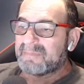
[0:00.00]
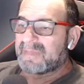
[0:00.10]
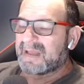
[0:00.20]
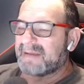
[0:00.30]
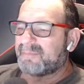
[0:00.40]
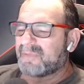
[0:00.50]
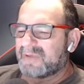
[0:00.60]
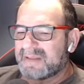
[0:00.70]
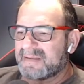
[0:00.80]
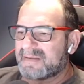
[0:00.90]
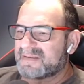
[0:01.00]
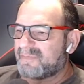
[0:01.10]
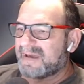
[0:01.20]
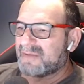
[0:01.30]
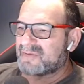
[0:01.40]
tá? Porque
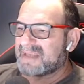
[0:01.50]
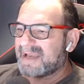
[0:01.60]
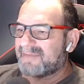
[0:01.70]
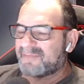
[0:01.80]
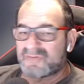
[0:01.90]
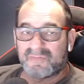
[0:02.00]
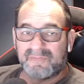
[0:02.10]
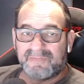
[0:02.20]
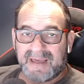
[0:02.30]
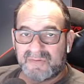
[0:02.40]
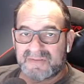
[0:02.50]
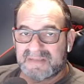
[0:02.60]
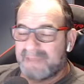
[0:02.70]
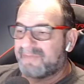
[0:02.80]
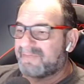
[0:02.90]
são vários gráficos com vários
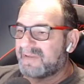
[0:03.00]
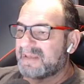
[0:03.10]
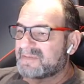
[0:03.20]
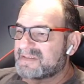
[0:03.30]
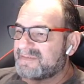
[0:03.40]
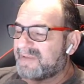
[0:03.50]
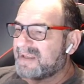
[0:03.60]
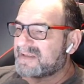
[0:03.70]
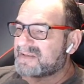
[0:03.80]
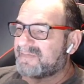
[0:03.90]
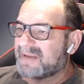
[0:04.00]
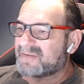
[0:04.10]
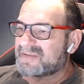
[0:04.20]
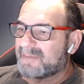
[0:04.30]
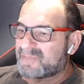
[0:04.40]
time frames diferentes,
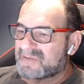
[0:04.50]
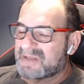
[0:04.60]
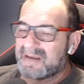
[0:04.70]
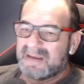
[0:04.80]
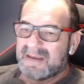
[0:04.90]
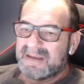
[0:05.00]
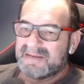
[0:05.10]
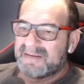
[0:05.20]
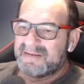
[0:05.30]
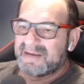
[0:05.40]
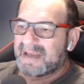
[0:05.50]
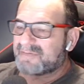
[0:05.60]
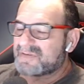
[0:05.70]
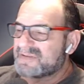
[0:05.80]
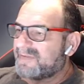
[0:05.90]
vários tempos, né? de, de
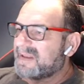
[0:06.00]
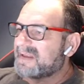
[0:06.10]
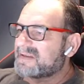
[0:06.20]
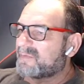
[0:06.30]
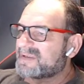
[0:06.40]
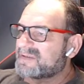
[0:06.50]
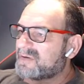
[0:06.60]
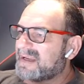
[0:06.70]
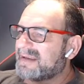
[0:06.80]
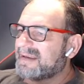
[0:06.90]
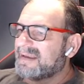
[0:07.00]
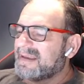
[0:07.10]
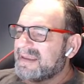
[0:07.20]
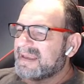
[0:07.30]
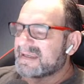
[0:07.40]
gráficos diferentes que eu preciso olhar
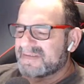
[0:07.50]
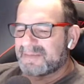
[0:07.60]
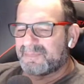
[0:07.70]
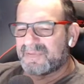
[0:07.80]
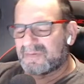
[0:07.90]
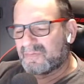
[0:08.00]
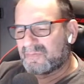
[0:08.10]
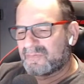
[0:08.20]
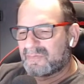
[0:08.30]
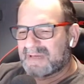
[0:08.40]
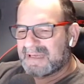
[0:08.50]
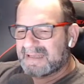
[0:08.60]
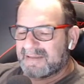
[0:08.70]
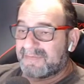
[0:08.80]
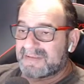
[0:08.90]
e às vezes a, o, o,
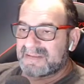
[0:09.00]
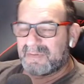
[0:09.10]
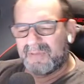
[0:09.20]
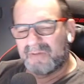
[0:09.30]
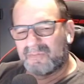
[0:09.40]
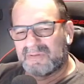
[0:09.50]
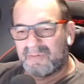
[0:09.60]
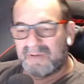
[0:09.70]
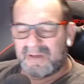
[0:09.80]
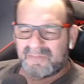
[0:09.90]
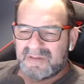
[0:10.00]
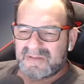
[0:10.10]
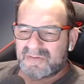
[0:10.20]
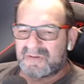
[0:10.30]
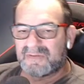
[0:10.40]
cara tá fazendo uma pergunta, Ronaldo
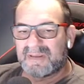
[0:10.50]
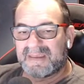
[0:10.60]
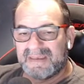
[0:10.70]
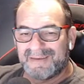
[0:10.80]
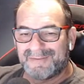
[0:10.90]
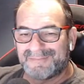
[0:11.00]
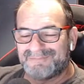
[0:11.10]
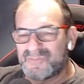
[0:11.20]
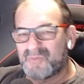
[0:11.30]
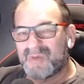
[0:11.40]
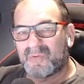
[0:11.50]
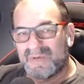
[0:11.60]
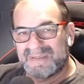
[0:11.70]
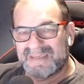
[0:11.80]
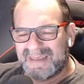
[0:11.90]
isso, Ronaldo aquilo, de uma
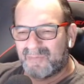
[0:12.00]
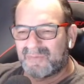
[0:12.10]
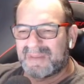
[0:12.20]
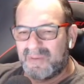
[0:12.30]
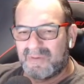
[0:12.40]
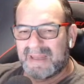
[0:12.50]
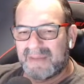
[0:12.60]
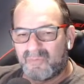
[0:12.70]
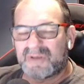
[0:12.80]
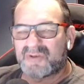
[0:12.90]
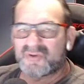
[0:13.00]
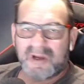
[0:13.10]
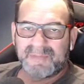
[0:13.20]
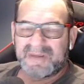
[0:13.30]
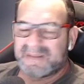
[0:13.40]
coisa que eu tenho lá no
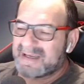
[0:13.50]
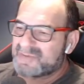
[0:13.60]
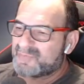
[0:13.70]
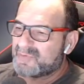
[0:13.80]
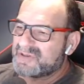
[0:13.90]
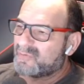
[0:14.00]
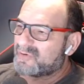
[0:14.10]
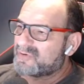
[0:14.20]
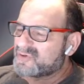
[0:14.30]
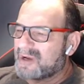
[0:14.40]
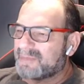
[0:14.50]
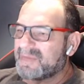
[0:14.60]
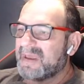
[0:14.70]
workshop, que está respondido no workshop.